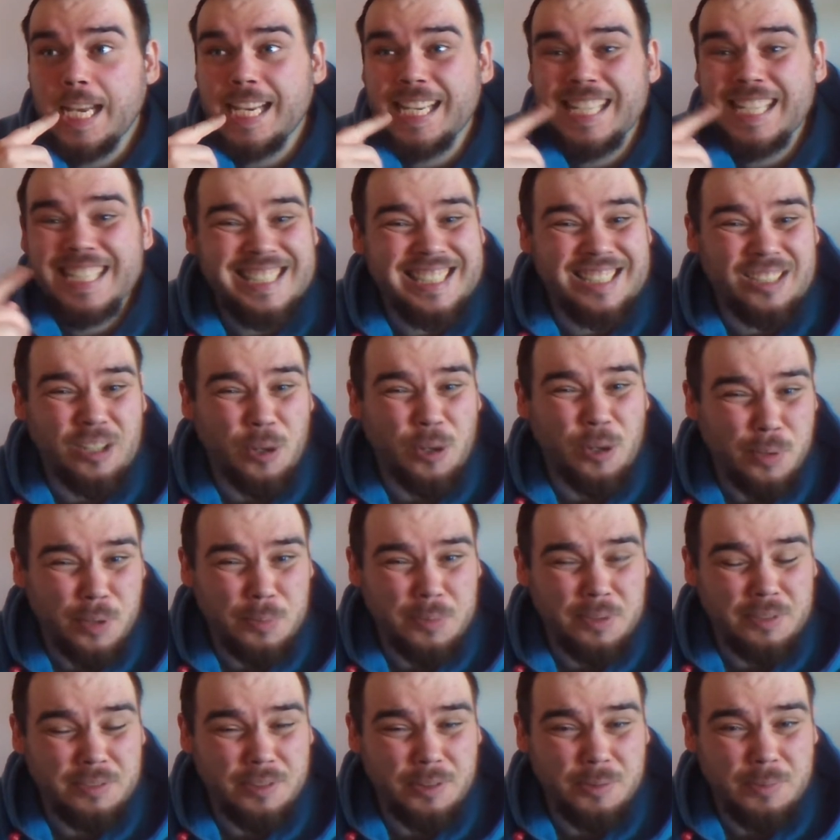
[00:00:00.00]
co nie
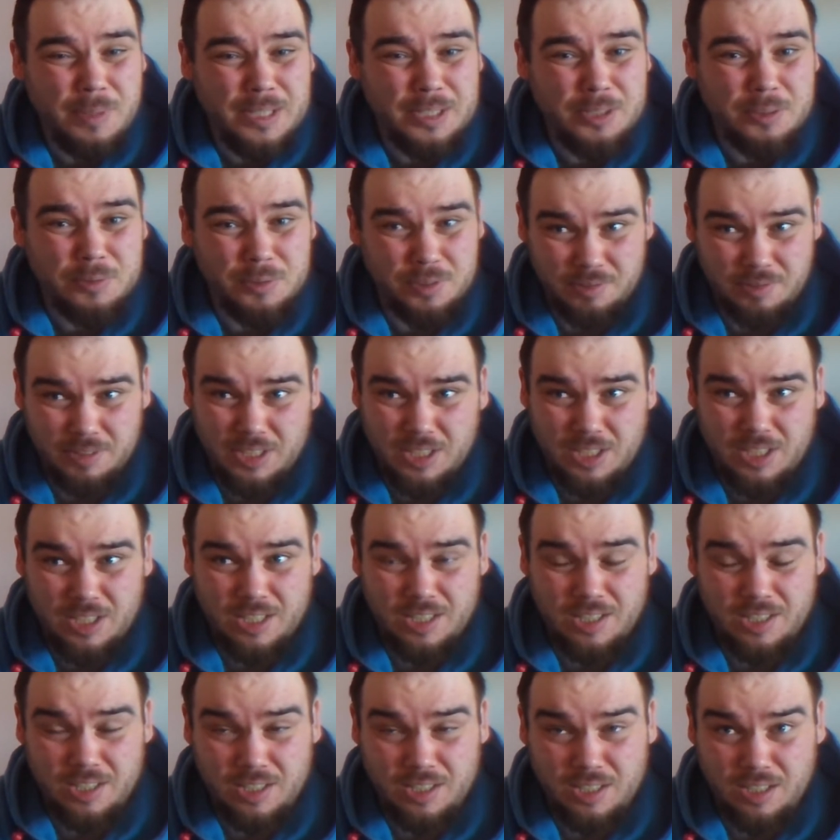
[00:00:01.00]
jest dobrą
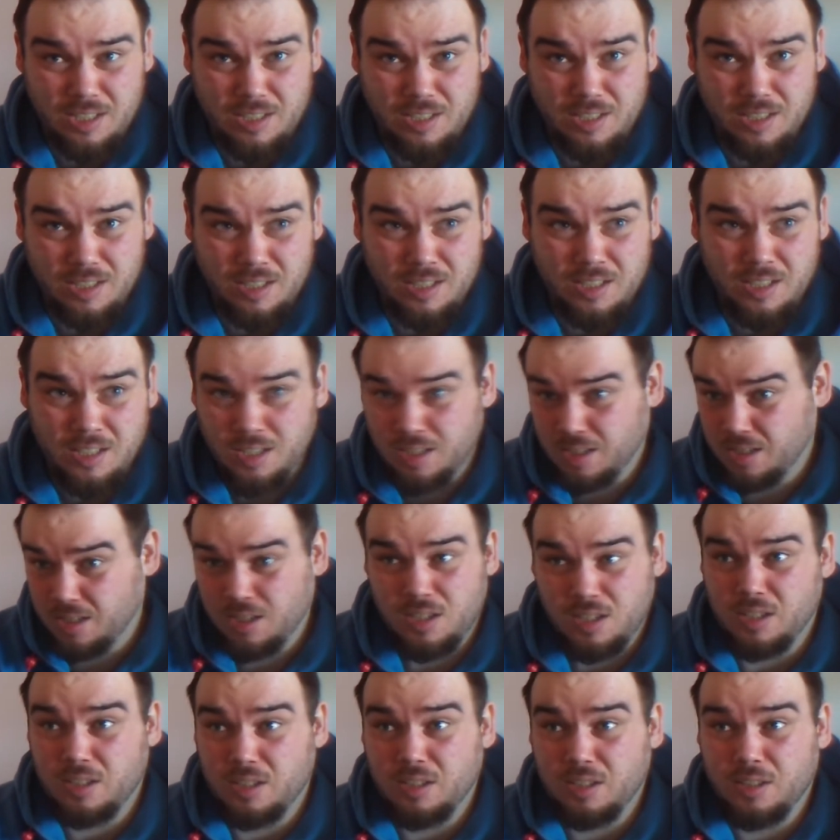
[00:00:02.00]
informacją, zwłaszcza,
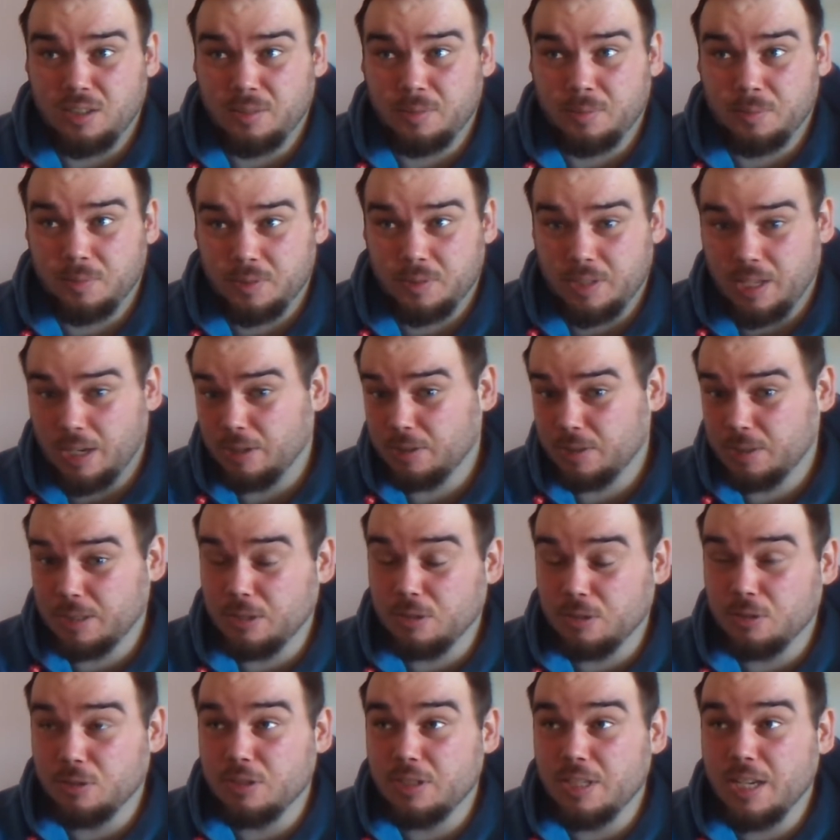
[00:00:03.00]
że y,
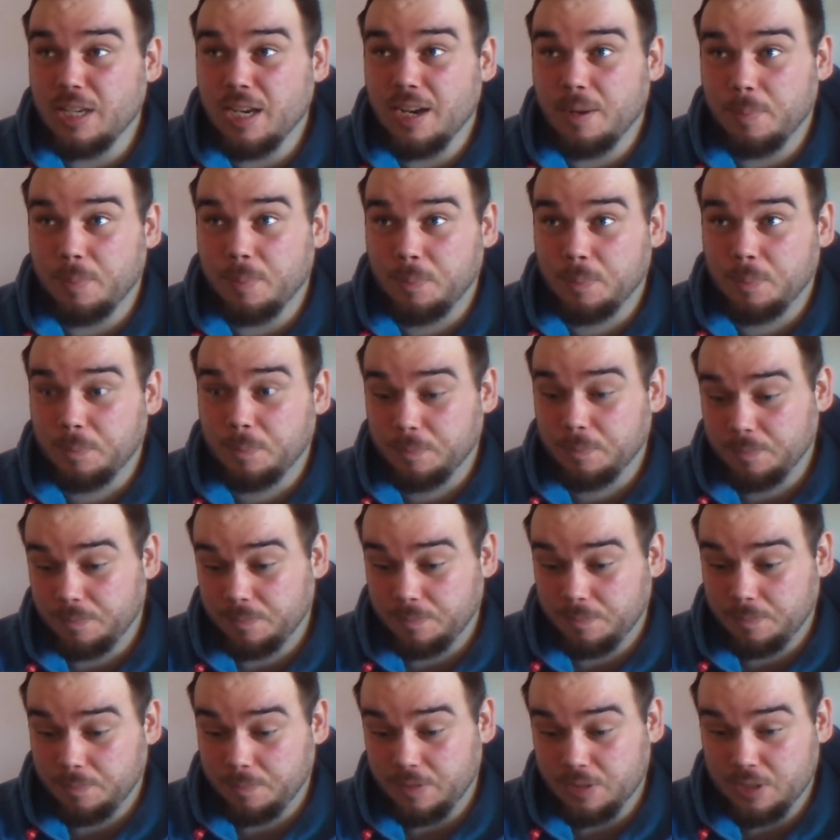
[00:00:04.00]
tego samego dnia